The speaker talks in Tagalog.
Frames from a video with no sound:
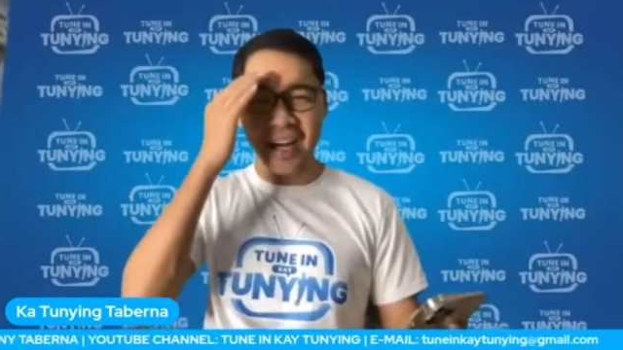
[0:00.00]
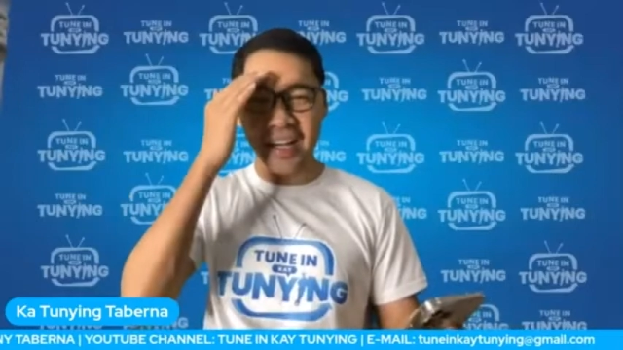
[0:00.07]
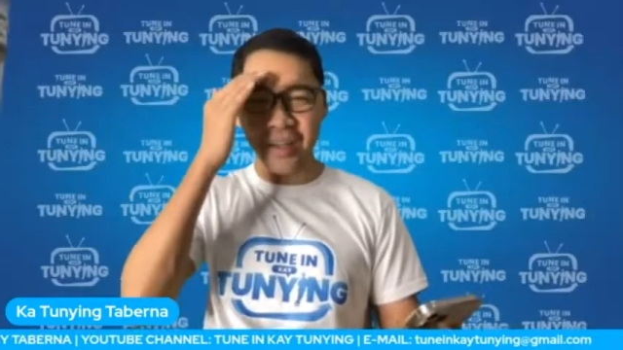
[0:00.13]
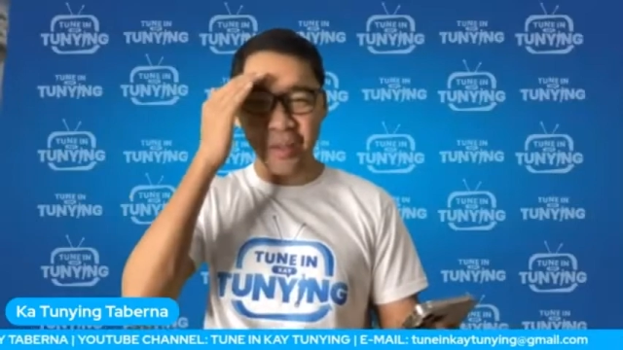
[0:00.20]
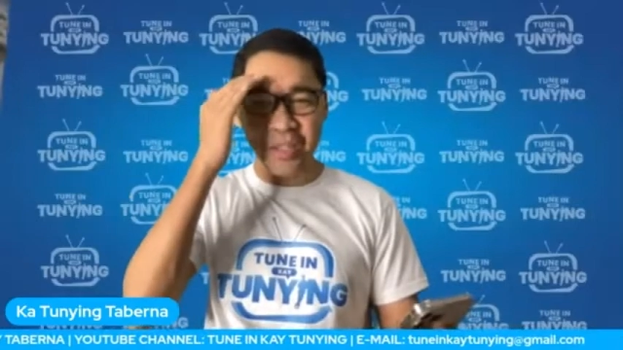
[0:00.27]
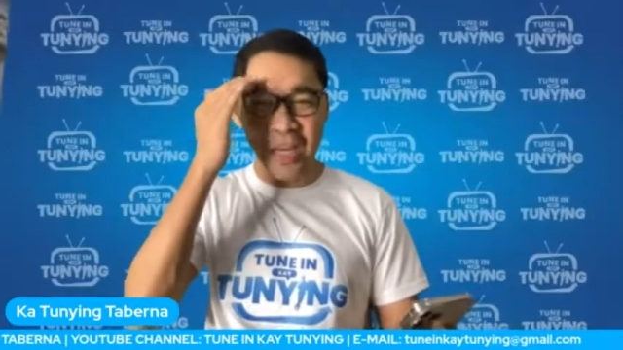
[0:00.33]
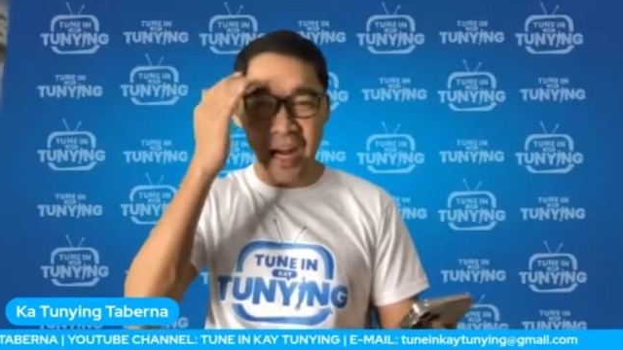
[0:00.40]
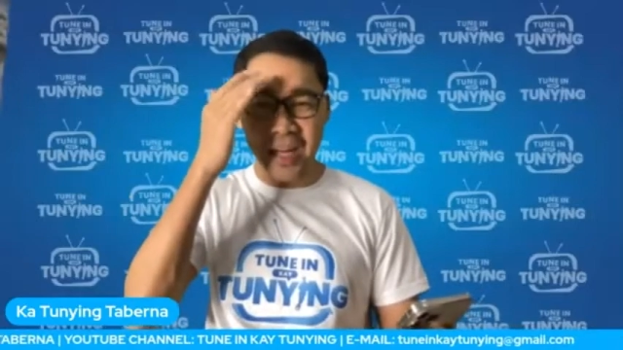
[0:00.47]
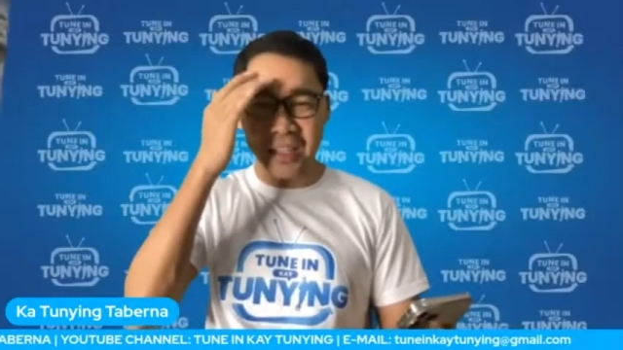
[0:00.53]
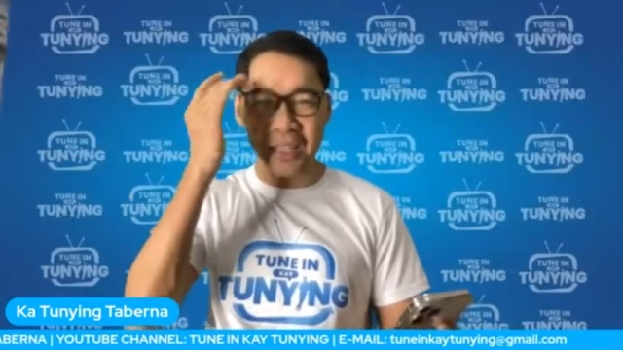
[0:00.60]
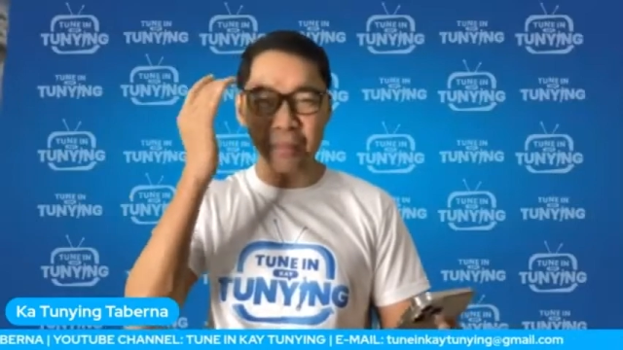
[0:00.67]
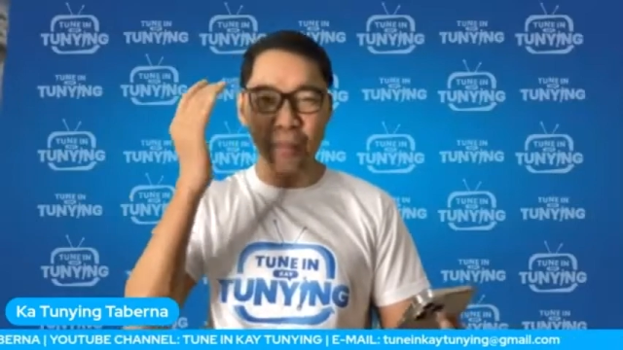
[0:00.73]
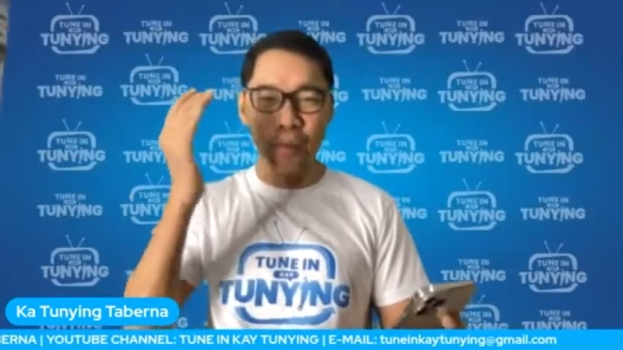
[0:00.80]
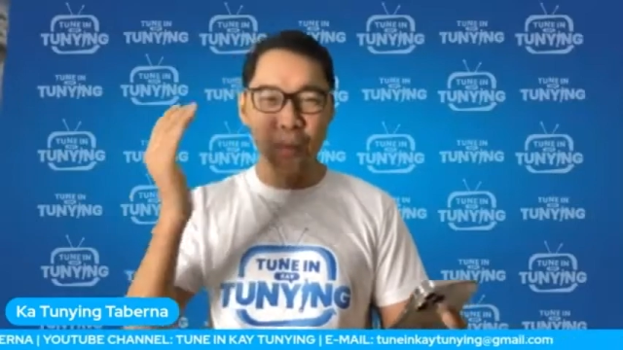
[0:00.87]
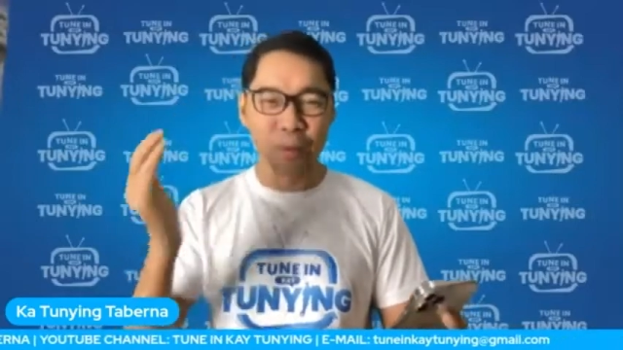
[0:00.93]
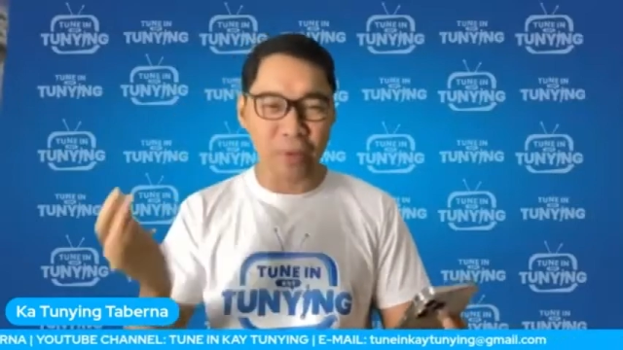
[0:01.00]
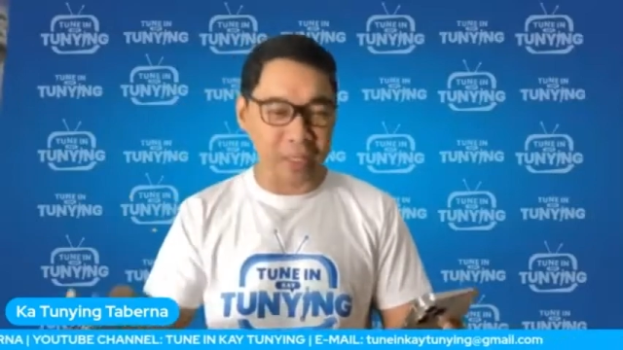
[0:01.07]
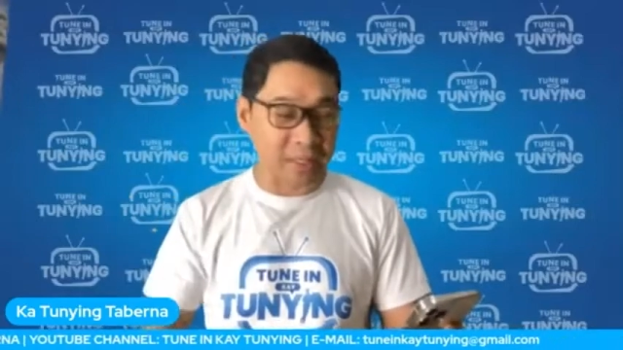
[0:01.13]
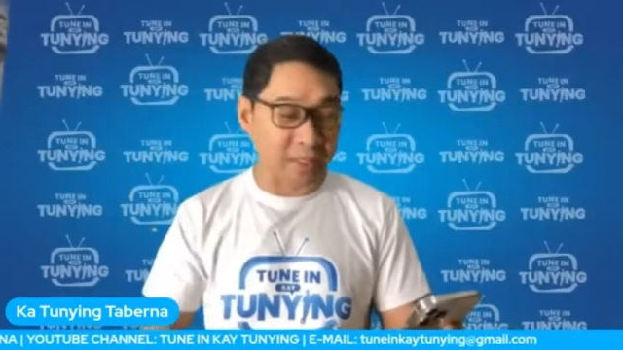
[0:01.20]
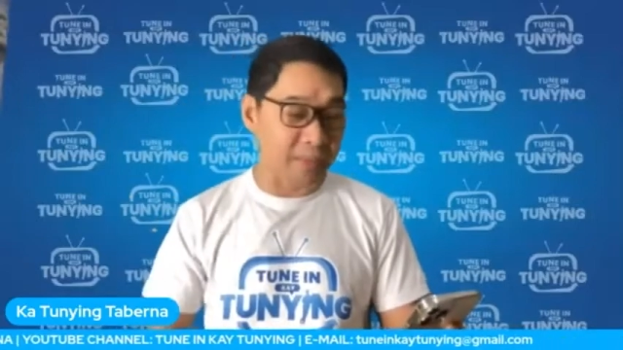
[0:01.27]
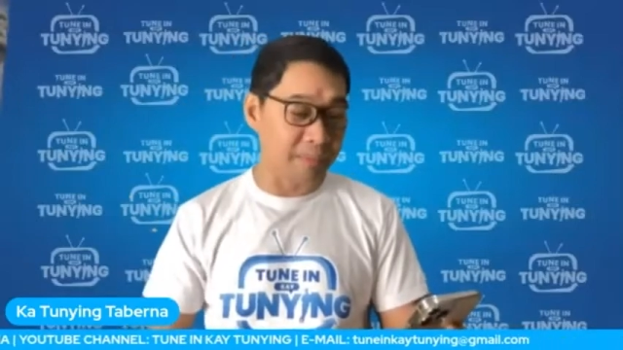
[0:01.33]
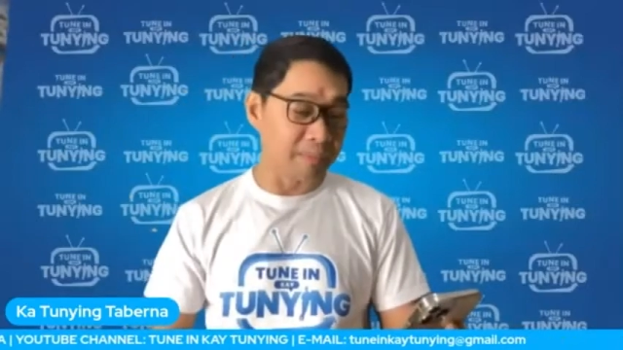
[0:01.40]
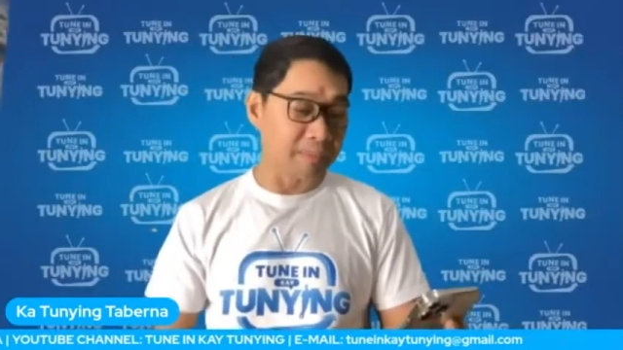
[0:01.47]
ayon sa ating bubuwit,